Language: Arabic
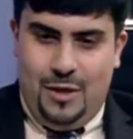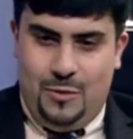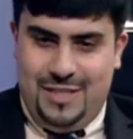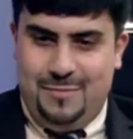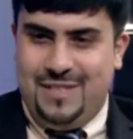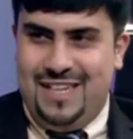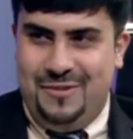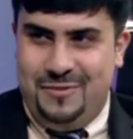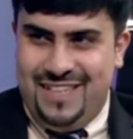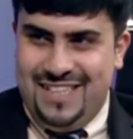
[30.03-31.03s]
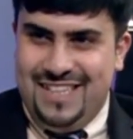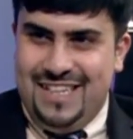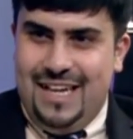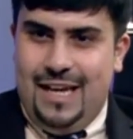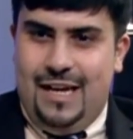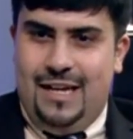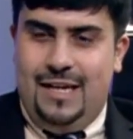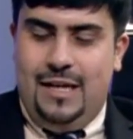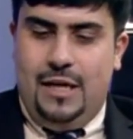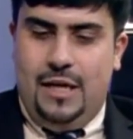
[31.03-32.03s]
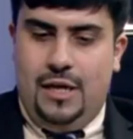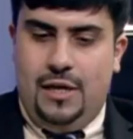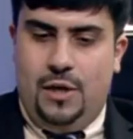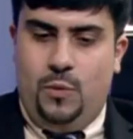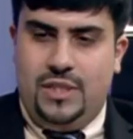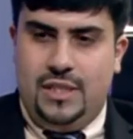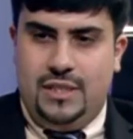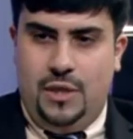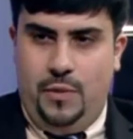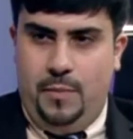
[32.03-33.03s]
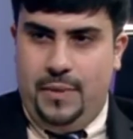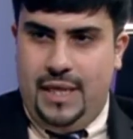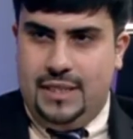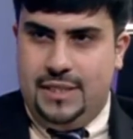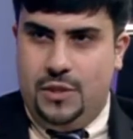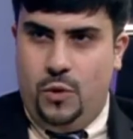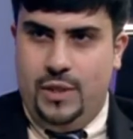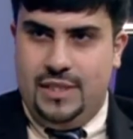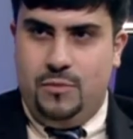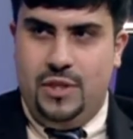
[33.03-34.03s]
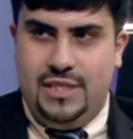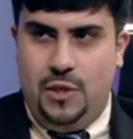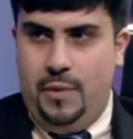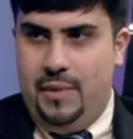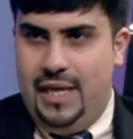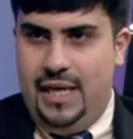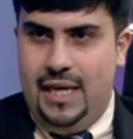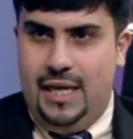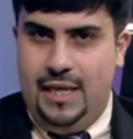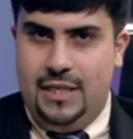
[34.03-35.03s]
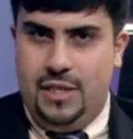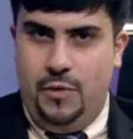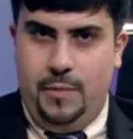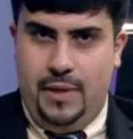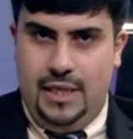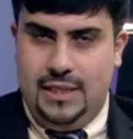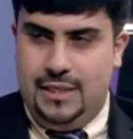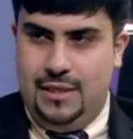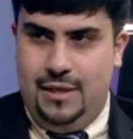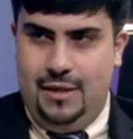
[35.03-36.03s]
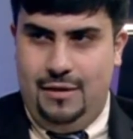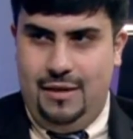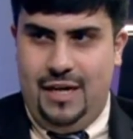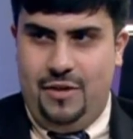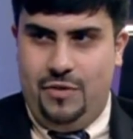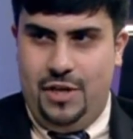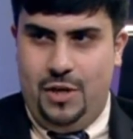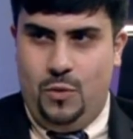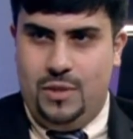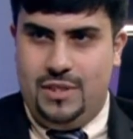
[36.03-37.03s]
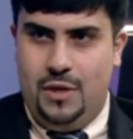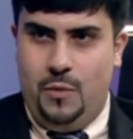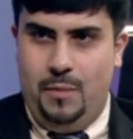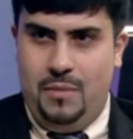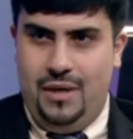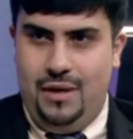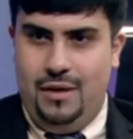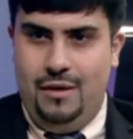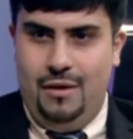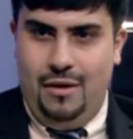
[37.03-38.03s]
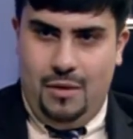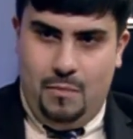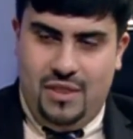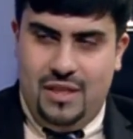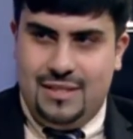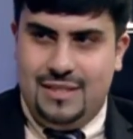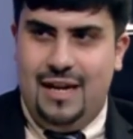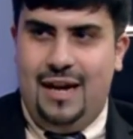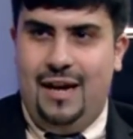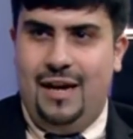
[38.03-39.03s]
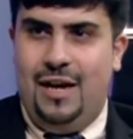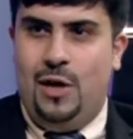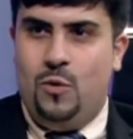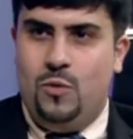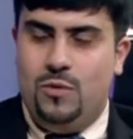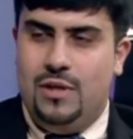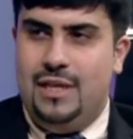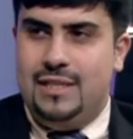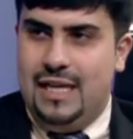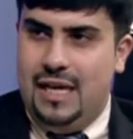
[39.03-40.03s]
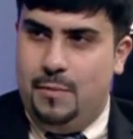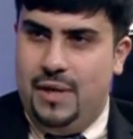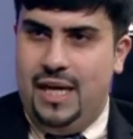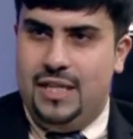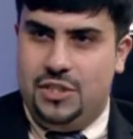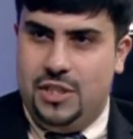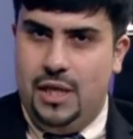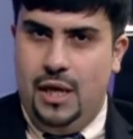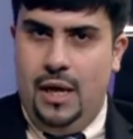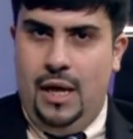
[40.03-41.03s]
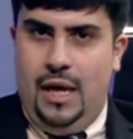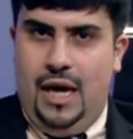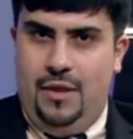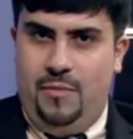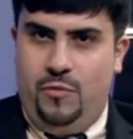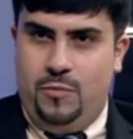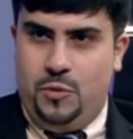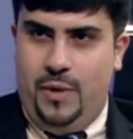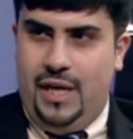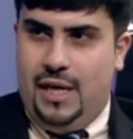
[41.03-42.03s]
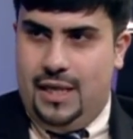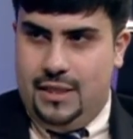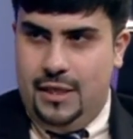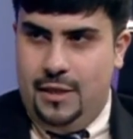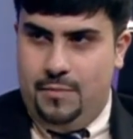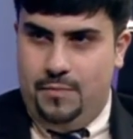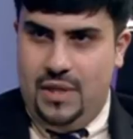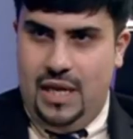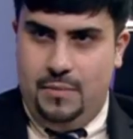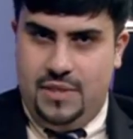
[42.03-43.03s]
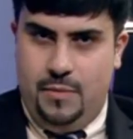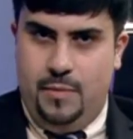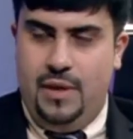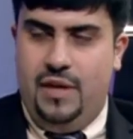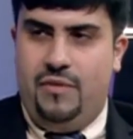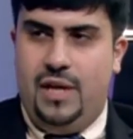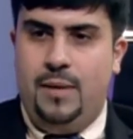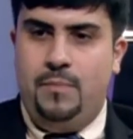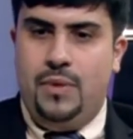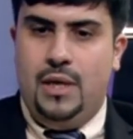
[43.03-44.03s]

اول شيء مساء الورد حياك آه اول شيء التنويم المغناطيسي هو يسمونه التنويم الايحائي التنويم المغناطيسي الكل عارفه انه هو التنويم اللي مثل الساعه او اللي يسحب الحكي هذا مفهوم شويه خاطئ لانه بسبب الافلام